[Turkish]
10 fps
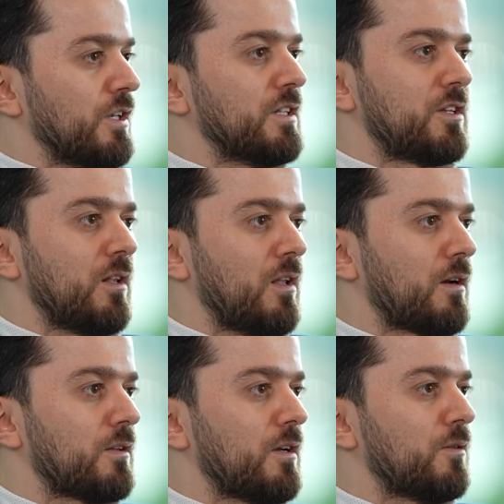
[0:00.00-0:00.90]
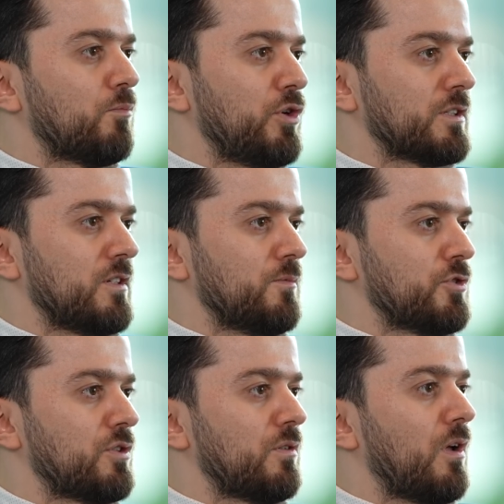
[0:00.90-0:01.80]
Yetkililer de bu yazılım
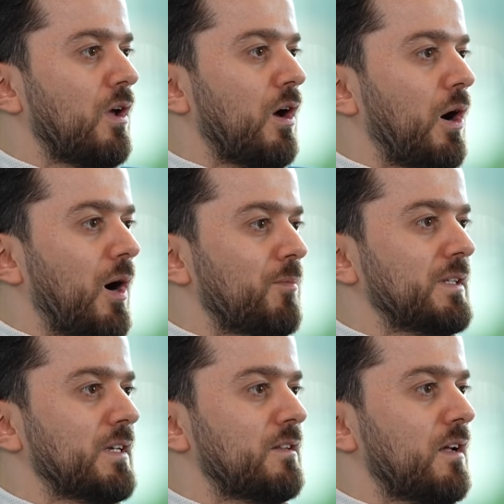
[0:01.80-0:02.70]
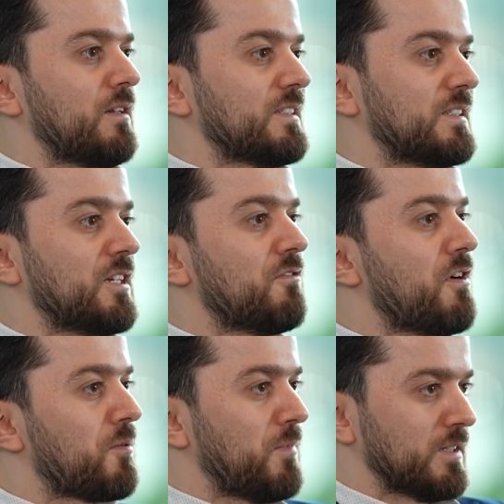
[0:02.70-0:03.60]
için ABD'den size
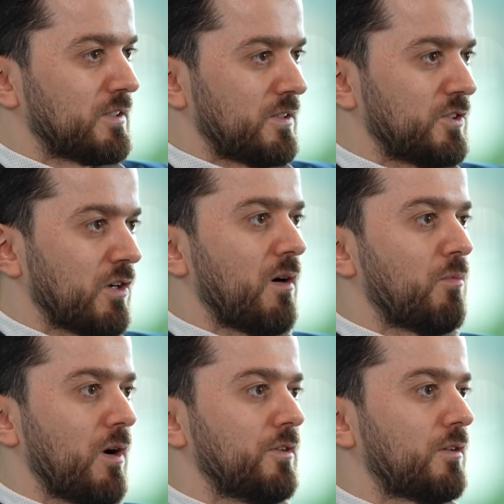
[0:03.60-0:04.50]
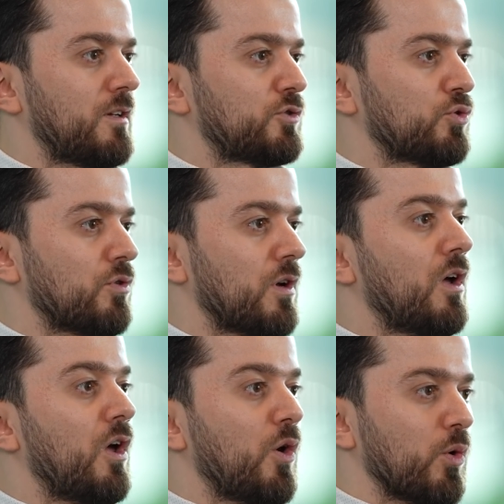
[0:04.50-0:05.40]
vermeyiz cevabı aldıktan sonra
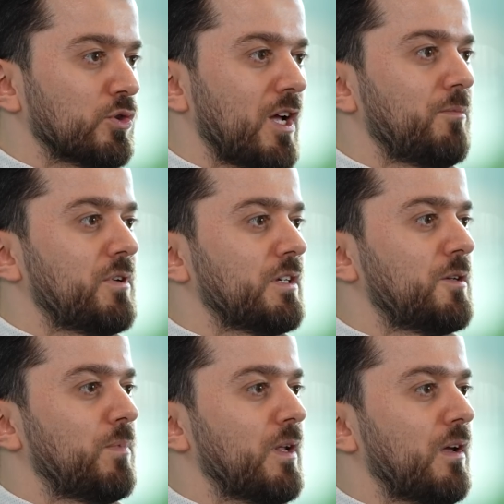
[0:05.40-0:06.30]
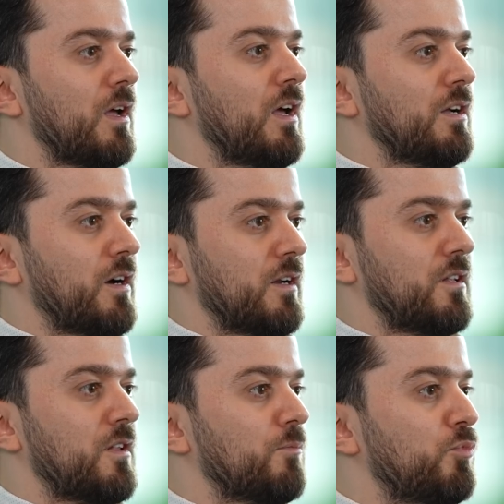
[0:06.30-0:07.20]
özel bir ekiple
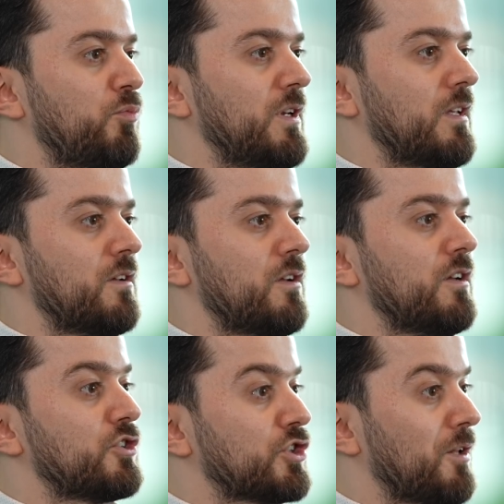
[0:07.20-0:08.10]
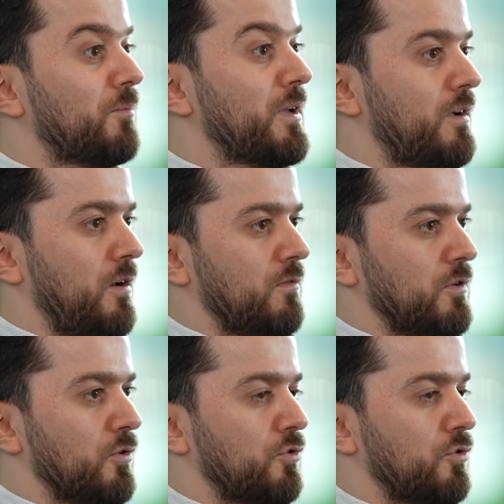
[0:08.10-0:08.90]
Kanada'dan bu bilgileri çalmaya karar veriyor.